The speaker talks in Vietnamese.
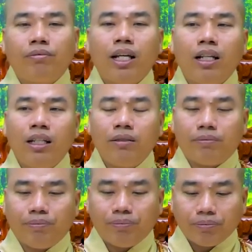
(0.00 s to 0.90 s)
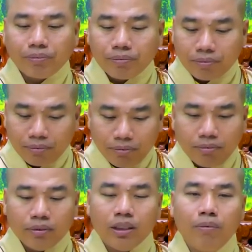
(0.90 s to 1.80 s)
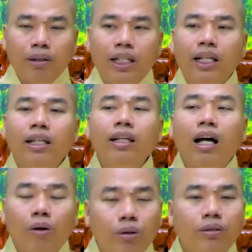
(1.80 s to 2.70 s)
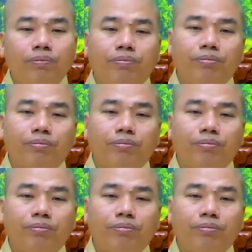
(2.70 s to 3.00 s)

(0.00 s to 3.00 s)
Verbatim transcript: nên á mình đi đến đâu á